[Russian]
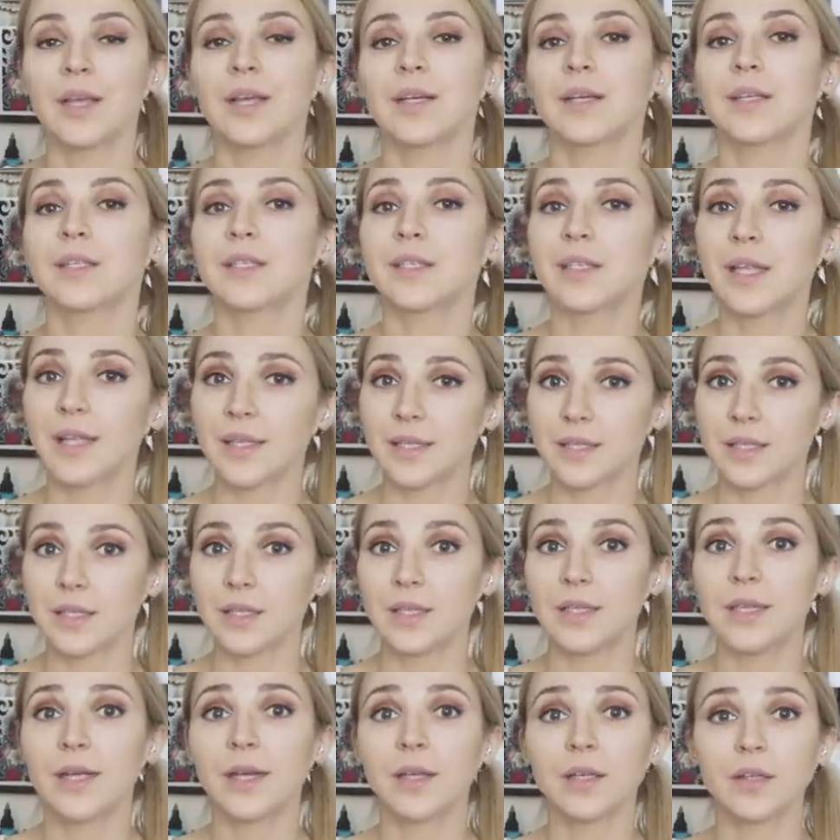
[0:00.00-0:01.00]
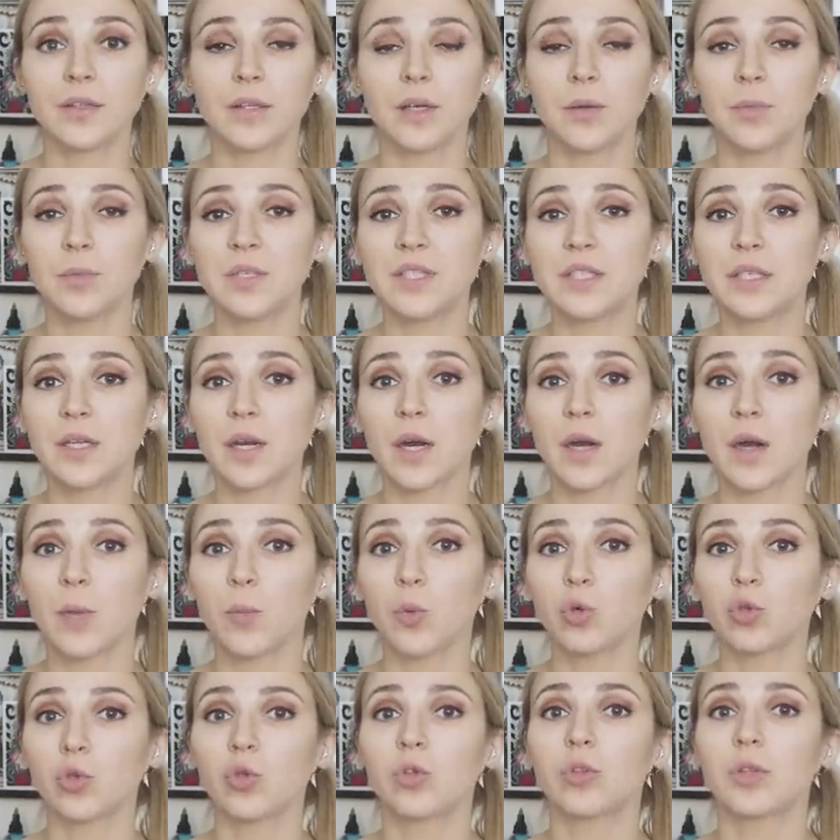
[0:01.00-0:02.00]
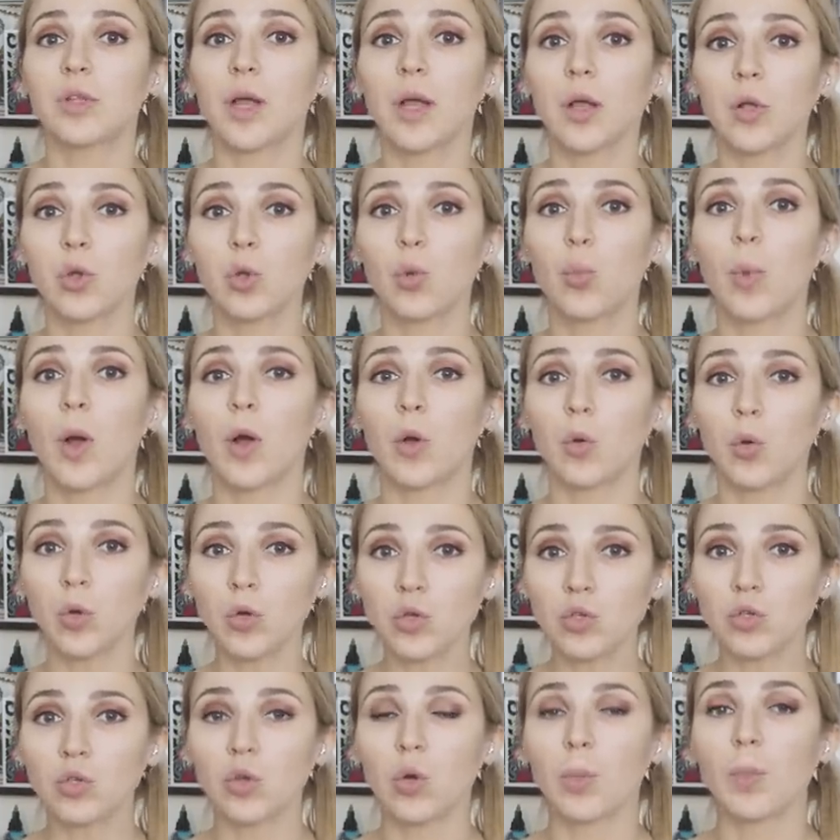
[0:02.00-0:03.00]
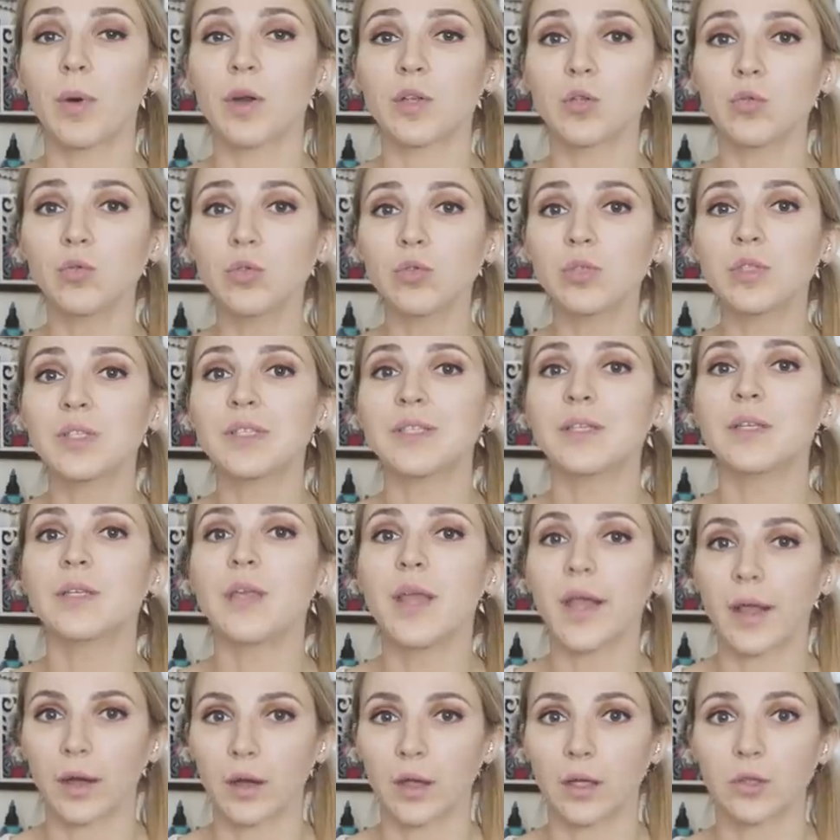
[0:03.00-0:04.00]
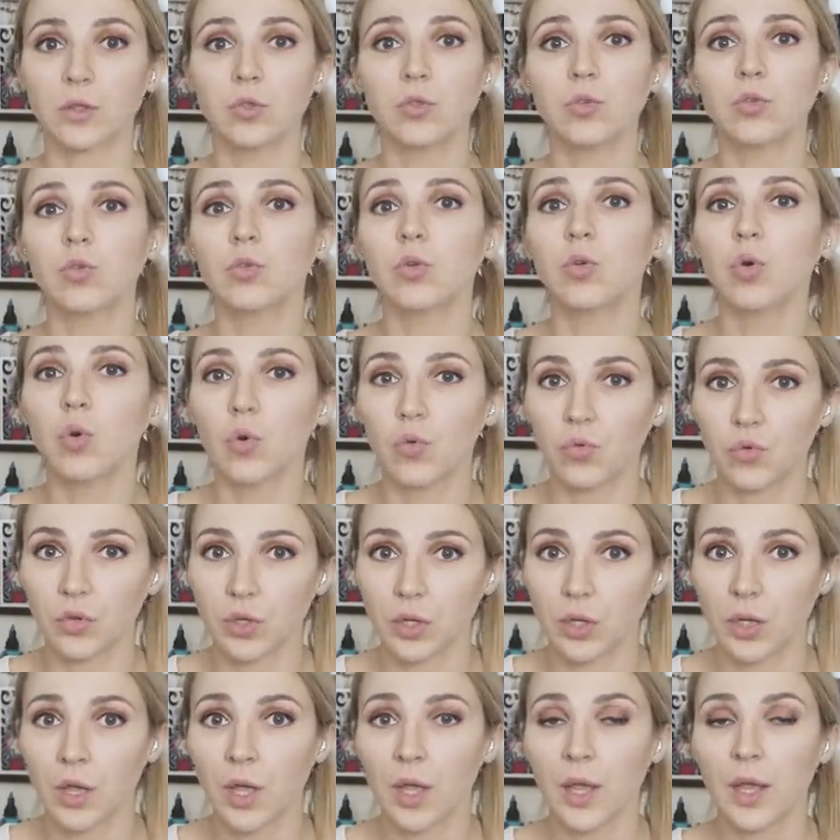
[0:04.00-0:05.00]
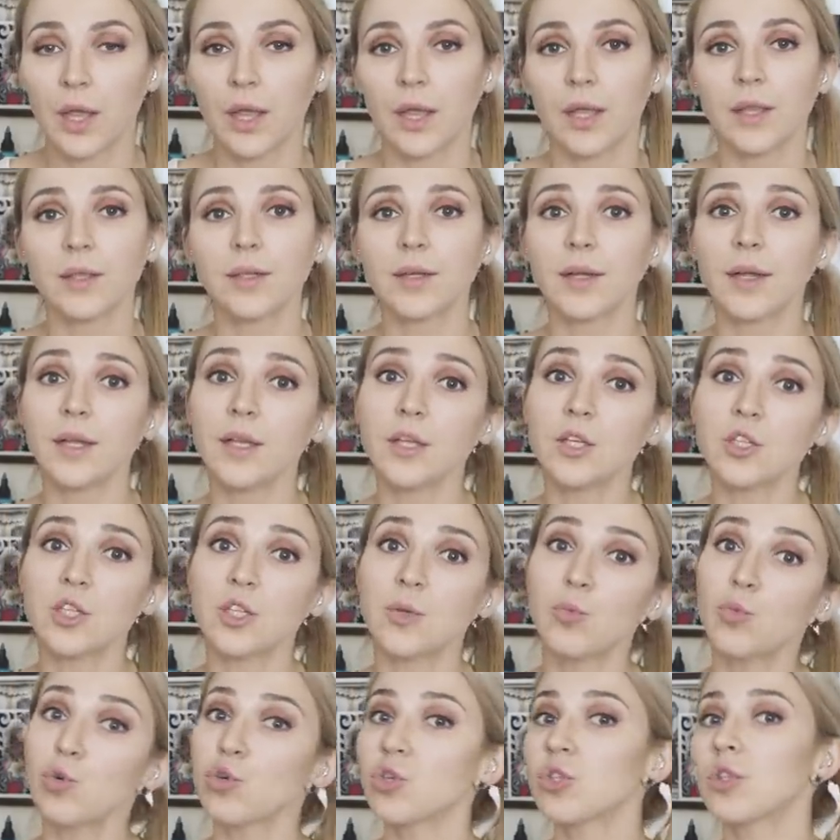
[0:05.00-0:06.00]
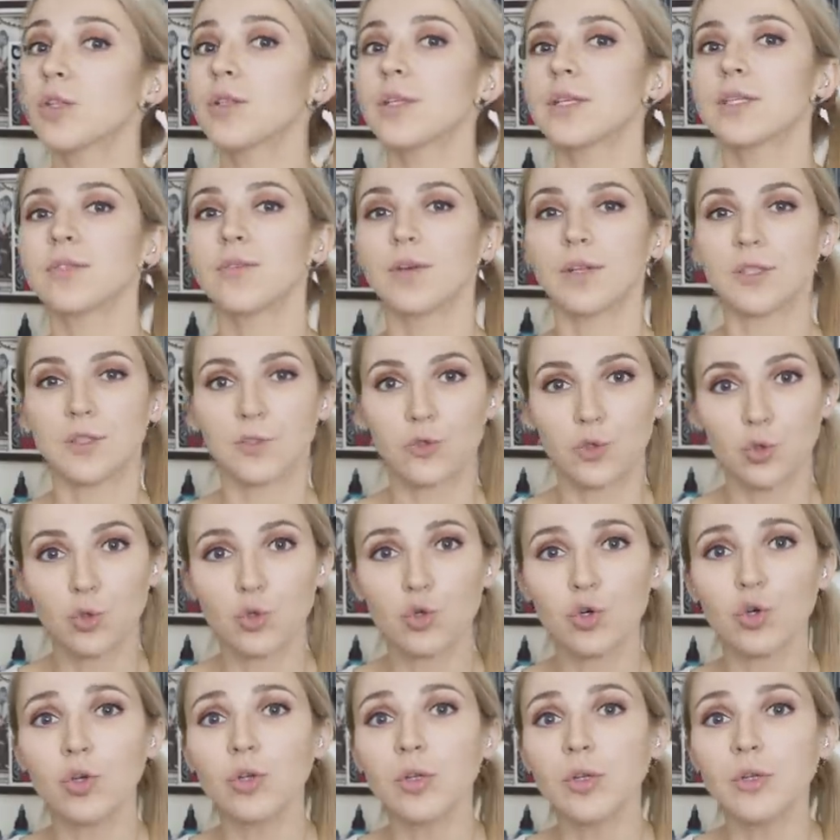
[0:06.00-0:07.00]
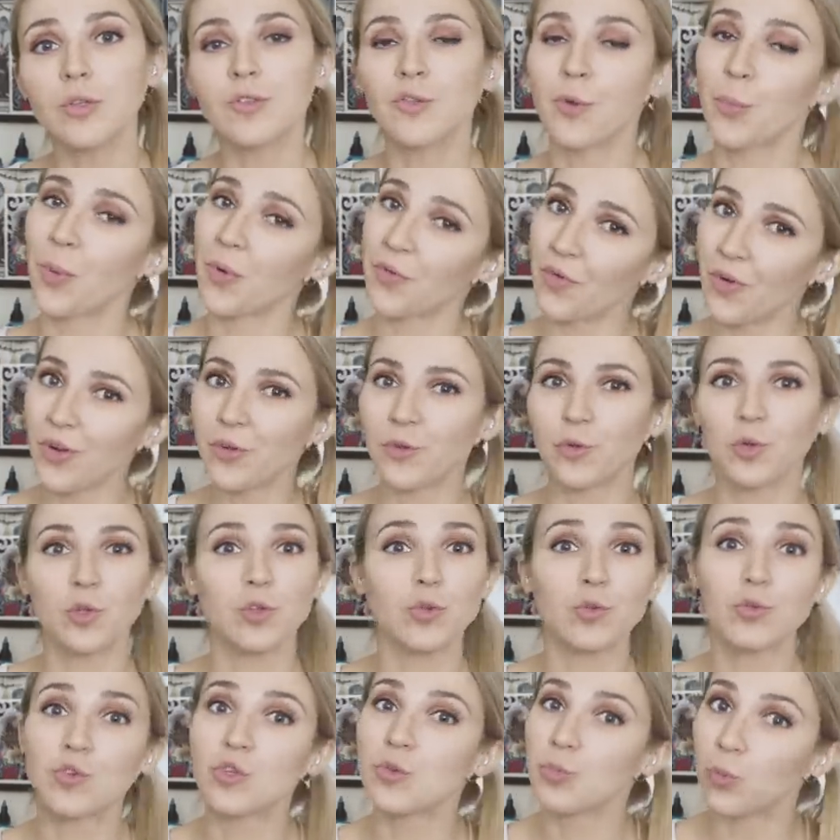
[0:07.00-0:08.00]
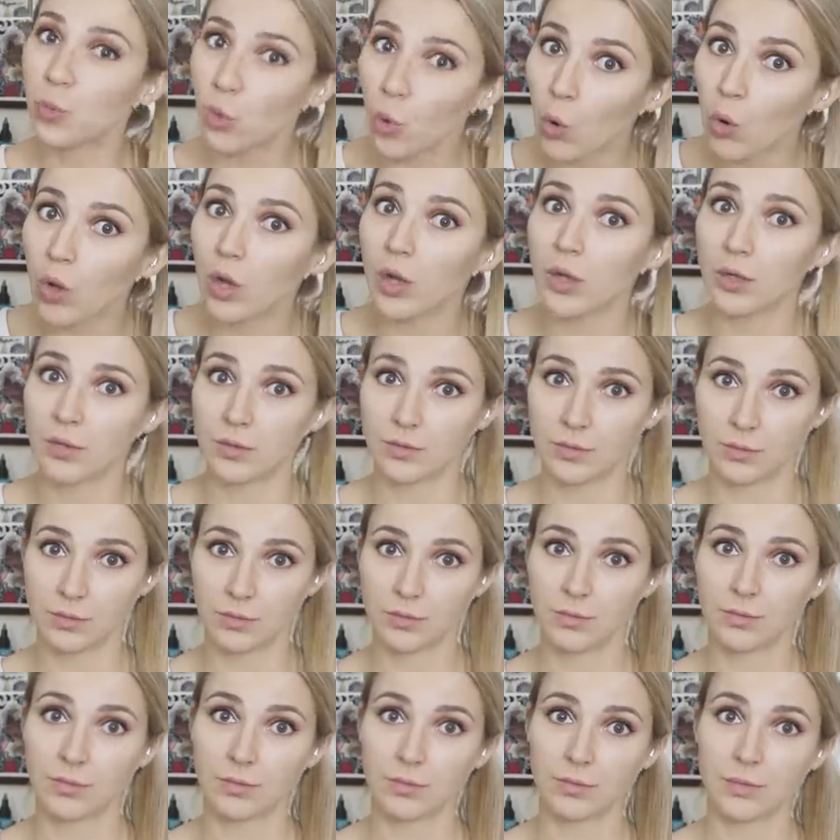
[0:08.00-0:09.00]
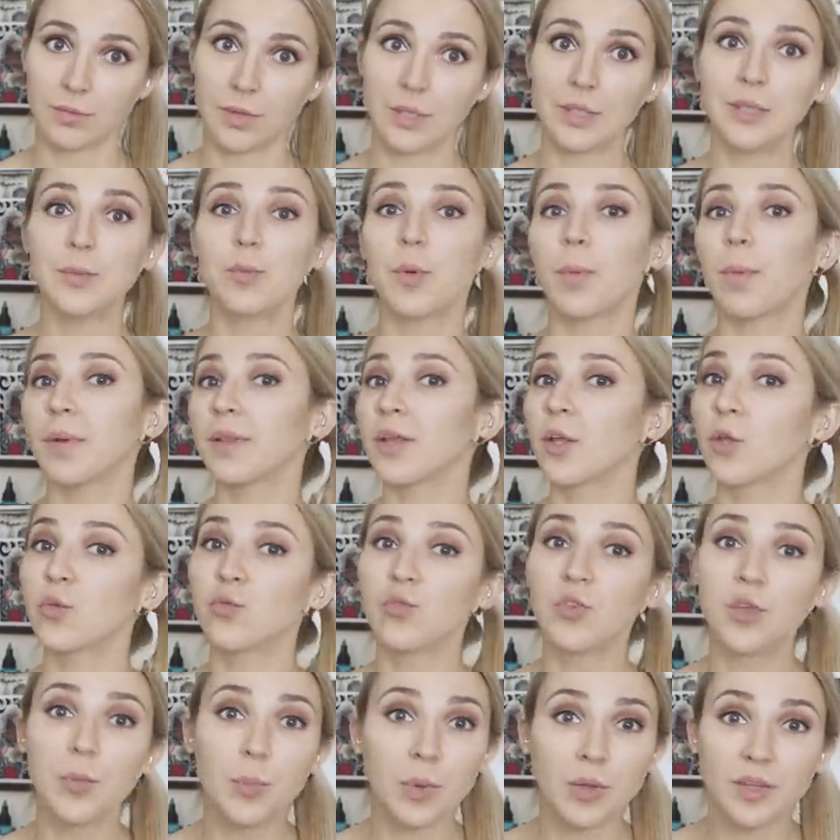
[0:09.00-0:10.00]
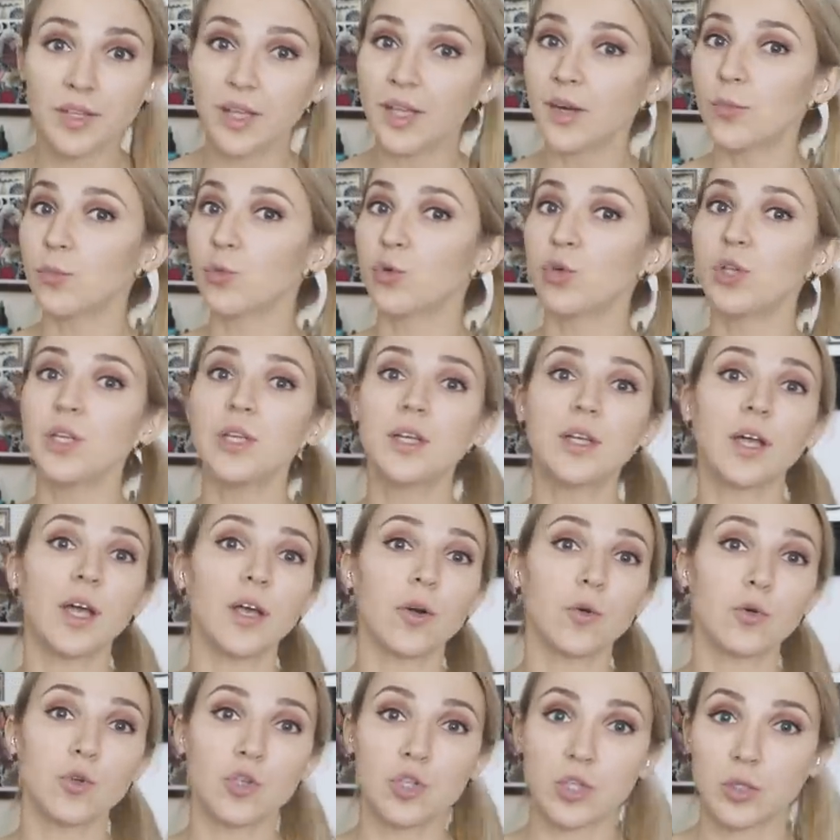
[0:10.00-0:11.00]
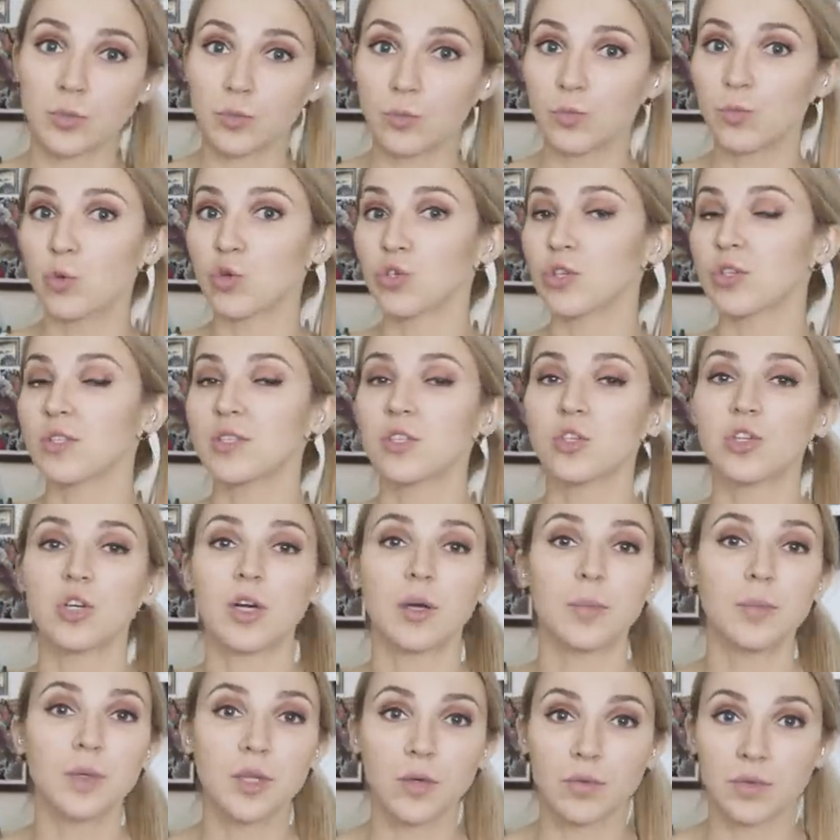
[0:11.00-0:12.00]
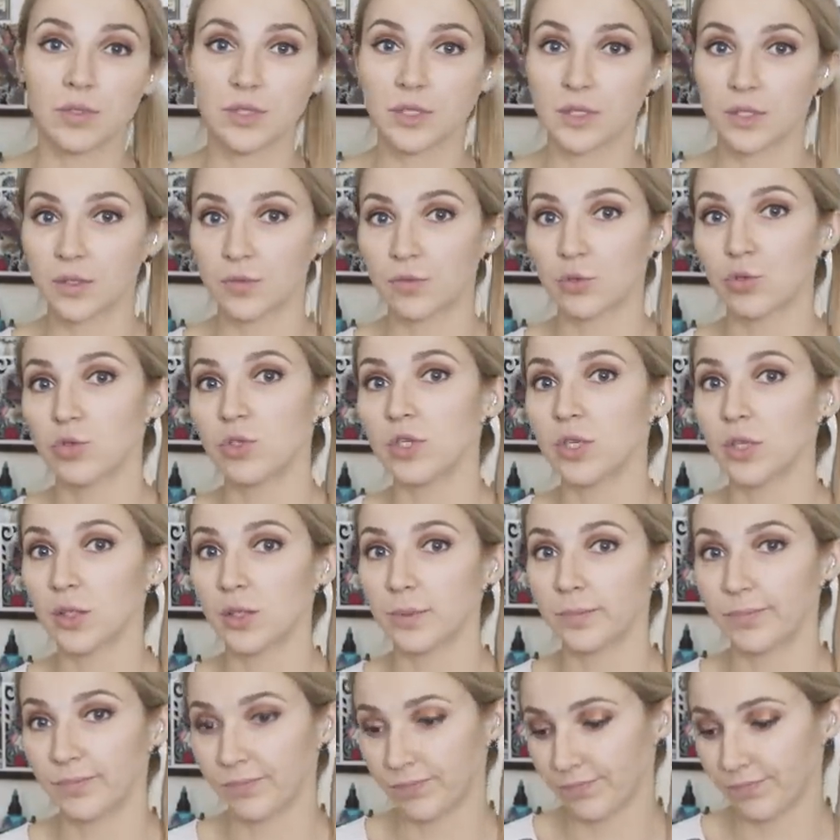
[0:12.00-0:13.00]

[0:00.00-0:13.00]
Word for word: Кстати, некоторые мастера работают так глубоко, что образуется синяк от татуировки. Это, конечно, можно назвать с душой, но по факту это очень плохо. Они попадают в гиподерму и, короче, может зашармироваться это все дело.